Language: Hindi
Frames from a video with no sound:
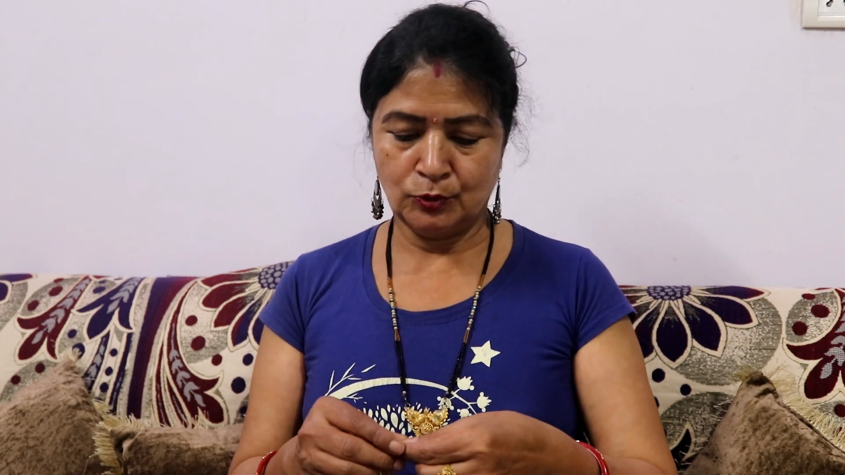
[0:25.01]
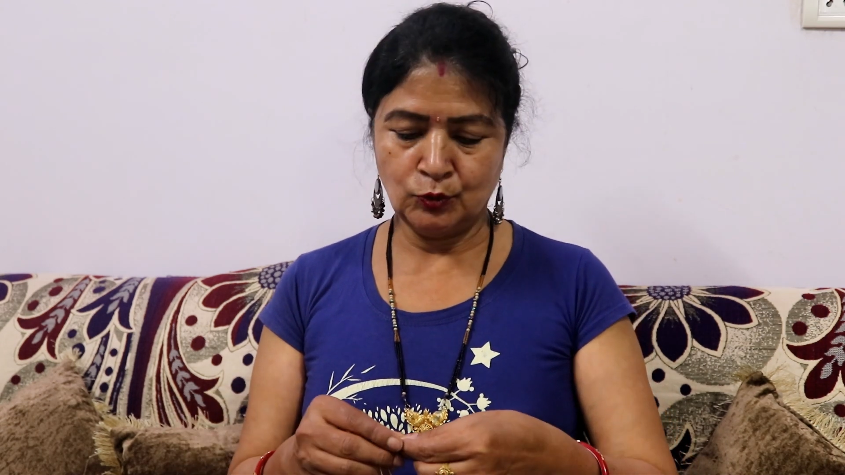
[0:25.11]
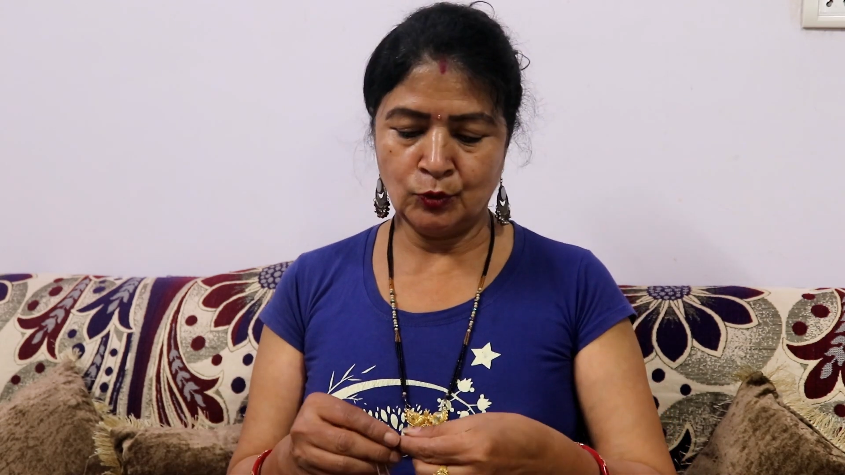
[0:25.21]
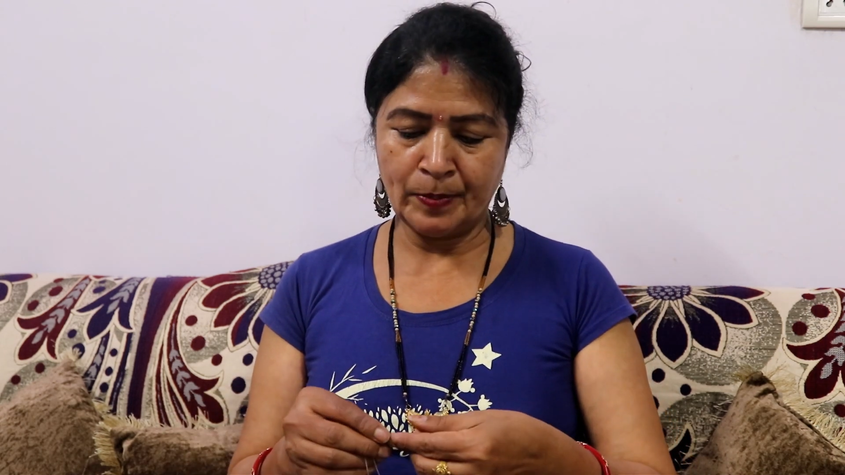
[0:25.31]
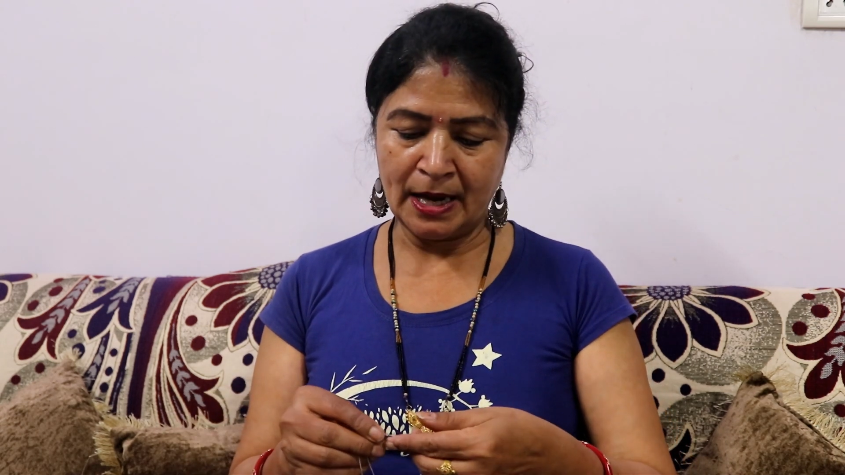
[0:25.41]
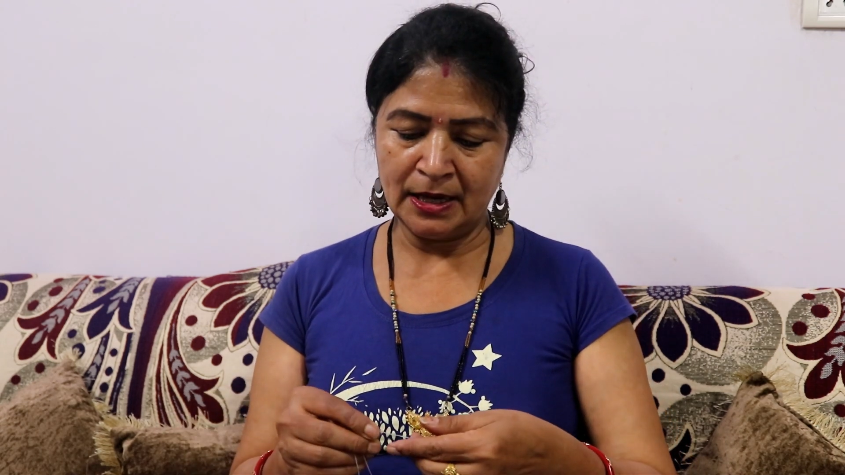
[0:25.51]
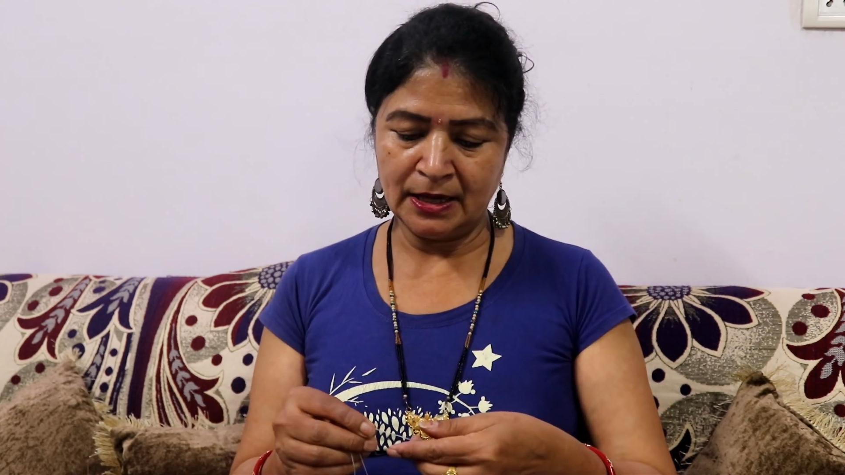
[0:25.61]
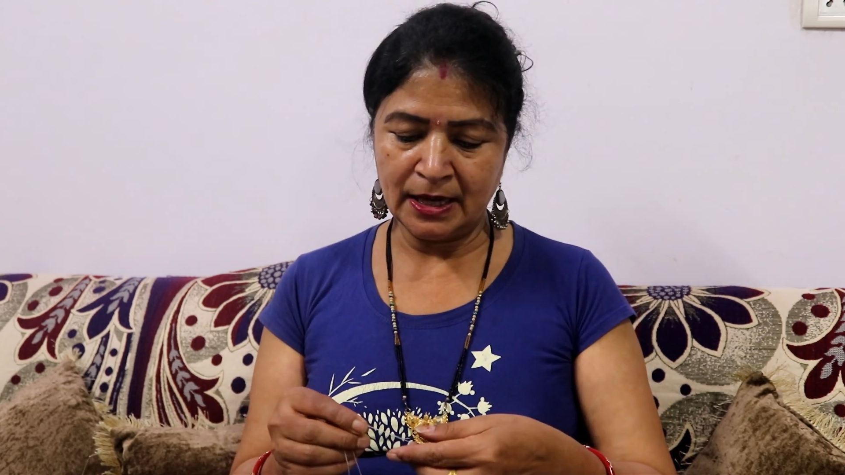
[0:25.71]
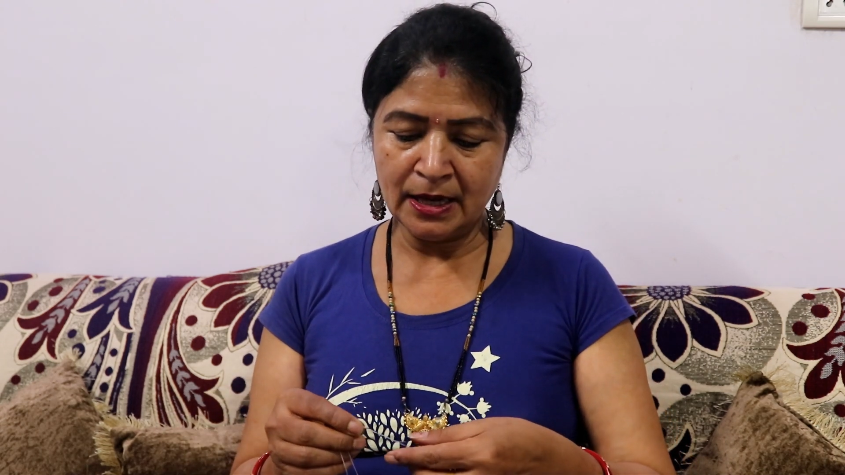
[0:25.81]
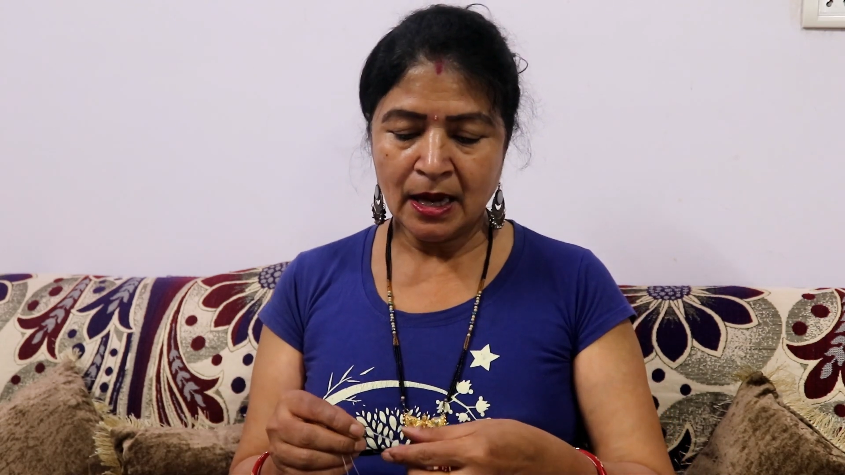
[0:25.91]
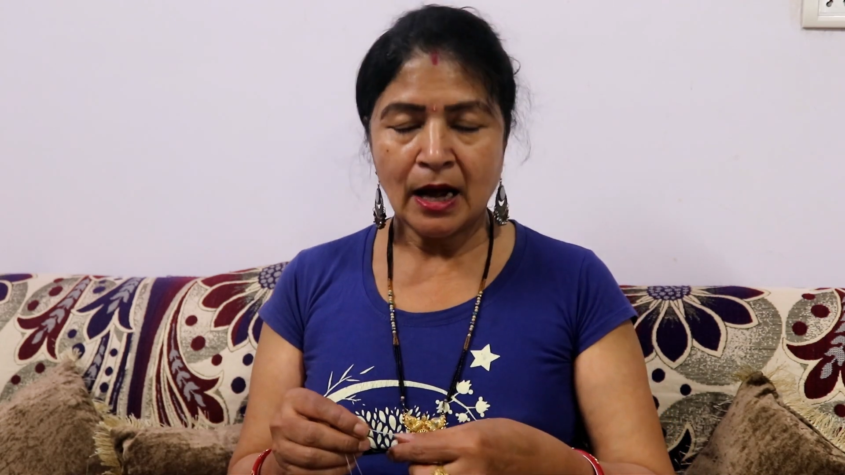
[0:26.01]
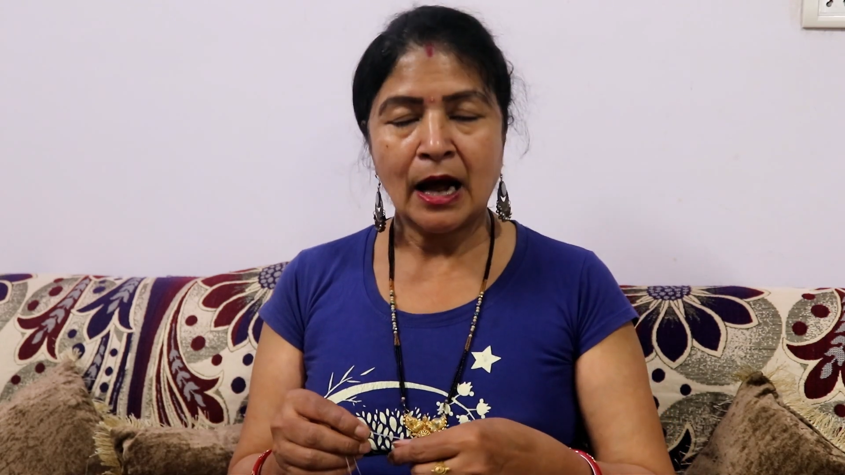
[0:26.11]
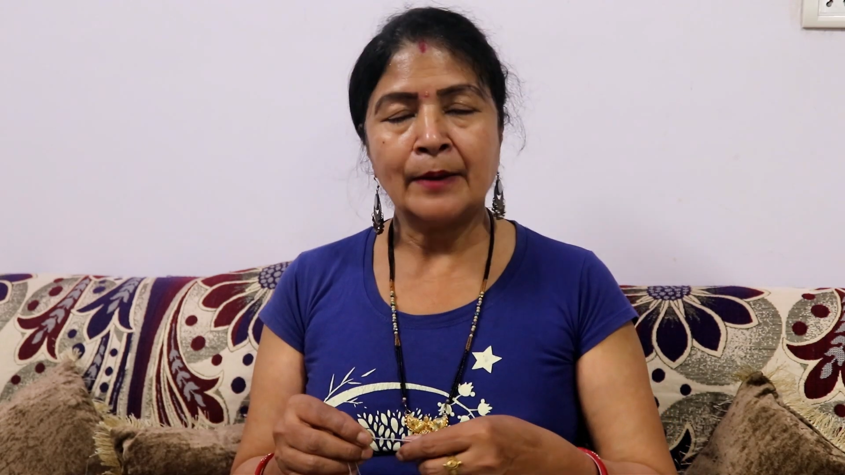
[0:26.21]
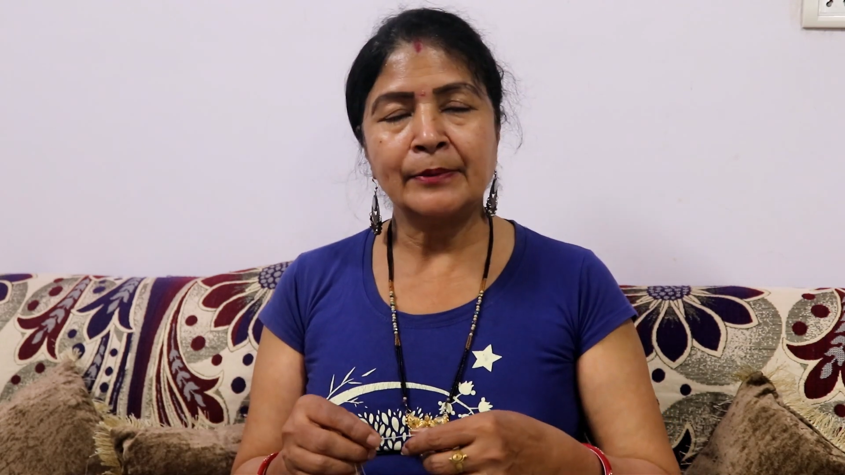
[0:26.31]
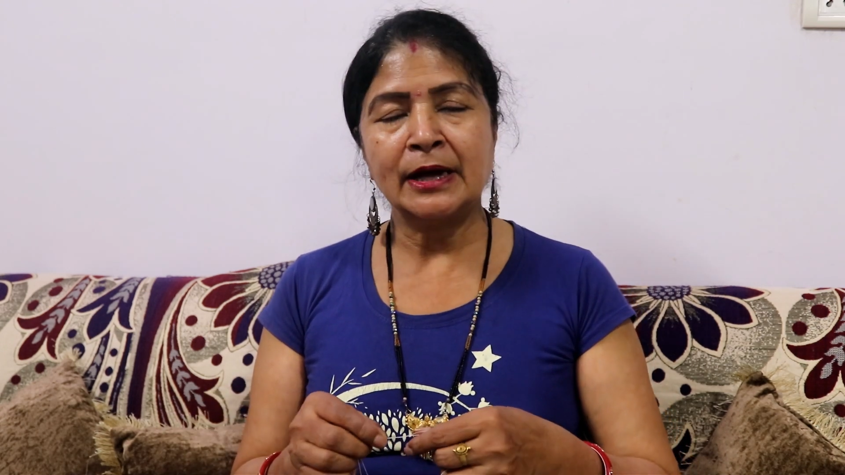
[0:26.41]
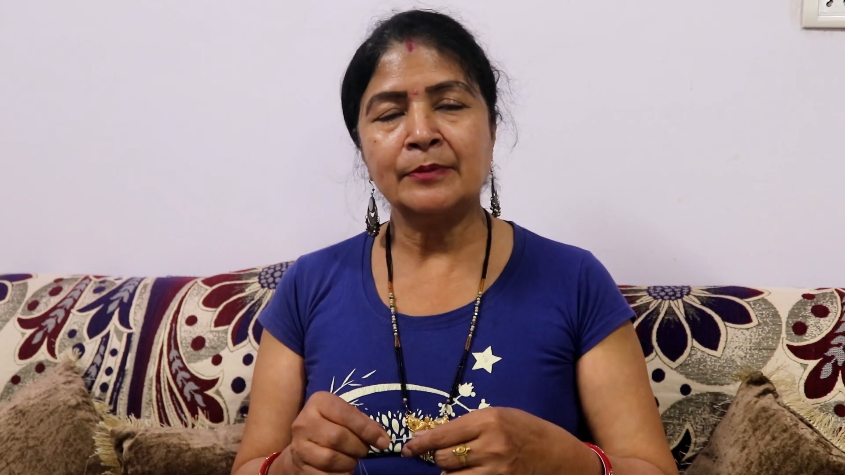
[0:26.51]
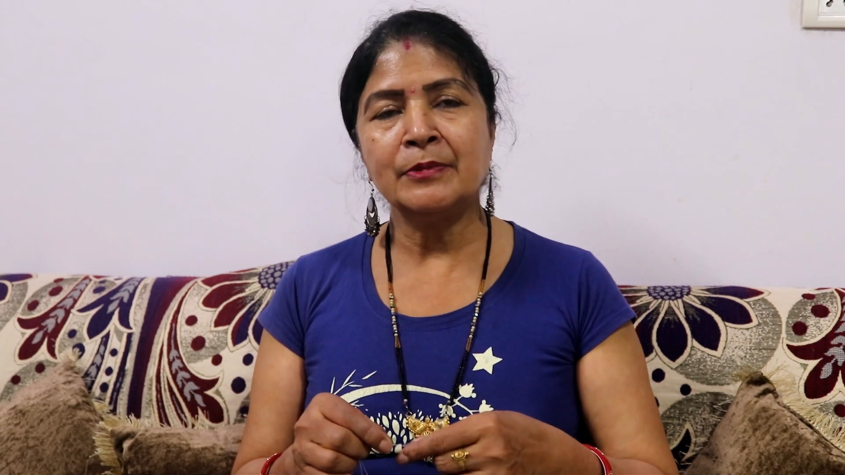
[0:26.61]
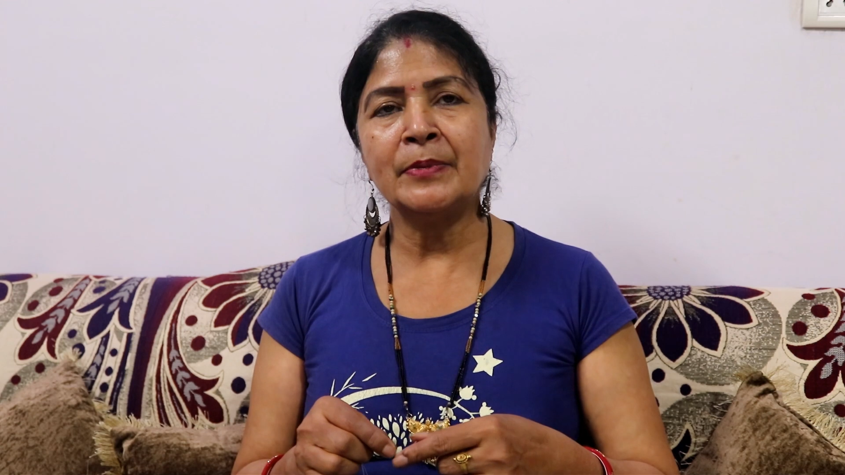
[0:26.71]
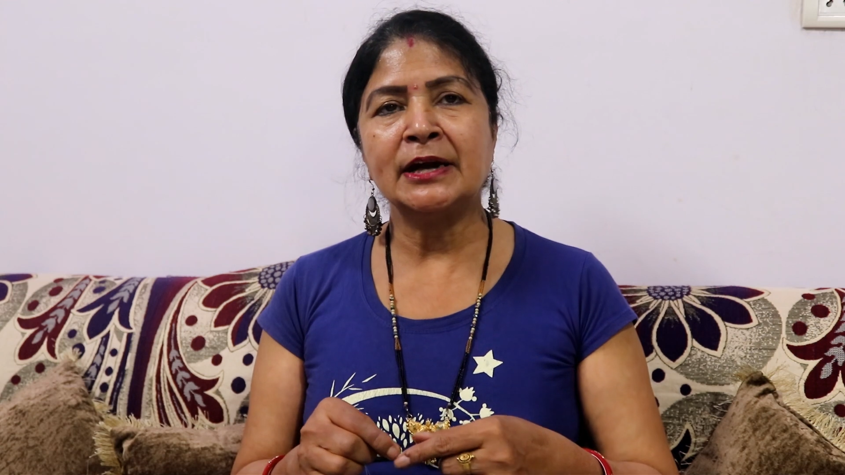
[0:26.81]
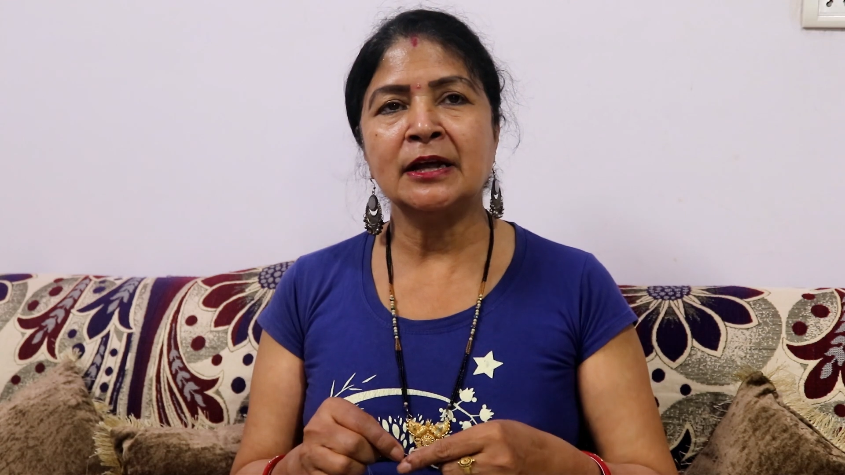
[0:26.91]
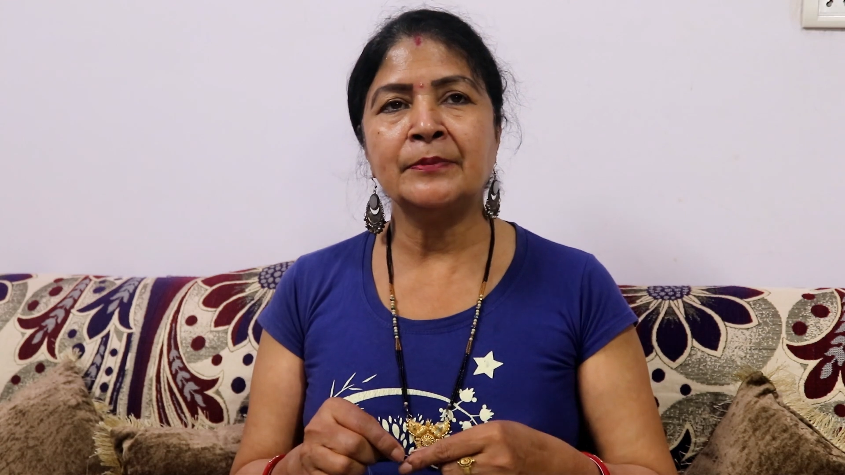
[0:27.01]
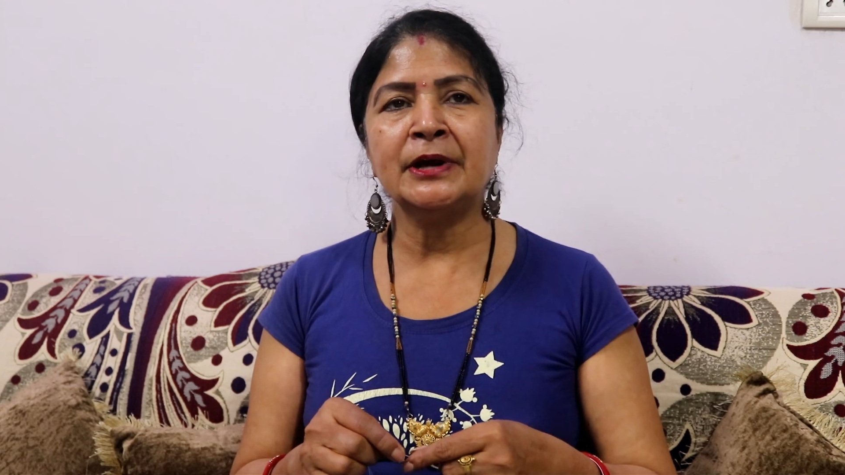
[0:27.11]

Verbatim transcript: दूर पार्लर है आप घर में बैठे